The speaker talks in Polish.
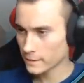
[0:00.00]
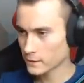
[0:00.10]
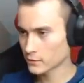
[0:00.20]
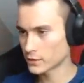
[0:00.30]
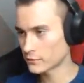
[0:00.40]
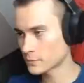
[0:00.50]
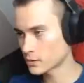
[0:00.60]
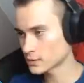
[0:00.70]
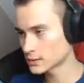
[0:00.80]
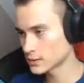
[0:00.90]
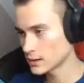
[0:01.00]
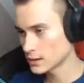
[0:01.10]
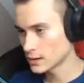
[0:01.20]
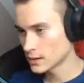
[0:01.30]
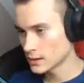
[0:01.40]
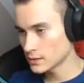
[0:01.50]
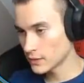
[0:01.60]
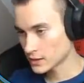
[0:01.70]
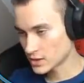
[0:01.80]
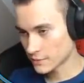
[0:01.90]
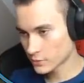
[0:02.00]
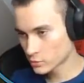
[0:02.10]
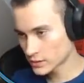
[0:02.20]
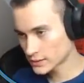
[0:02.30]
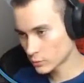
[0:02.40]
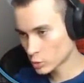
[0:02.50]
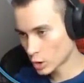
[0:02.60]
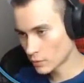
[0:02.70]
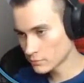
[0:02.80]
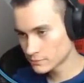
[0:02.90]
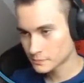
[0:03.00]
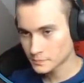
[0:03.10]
Tył na wprost. I właśnie, jakby tutaj stał dom,